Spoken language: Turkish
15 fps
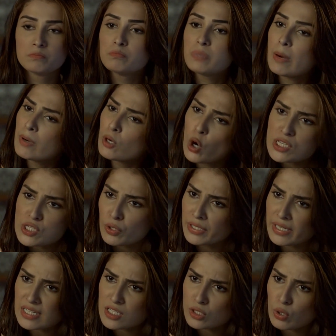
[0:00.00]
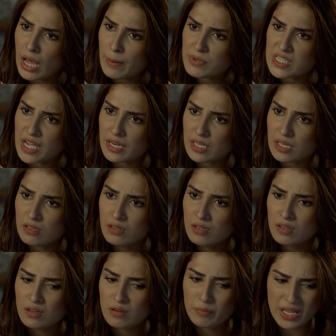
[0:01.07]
Yarından itibaren işe gitmiyorsun.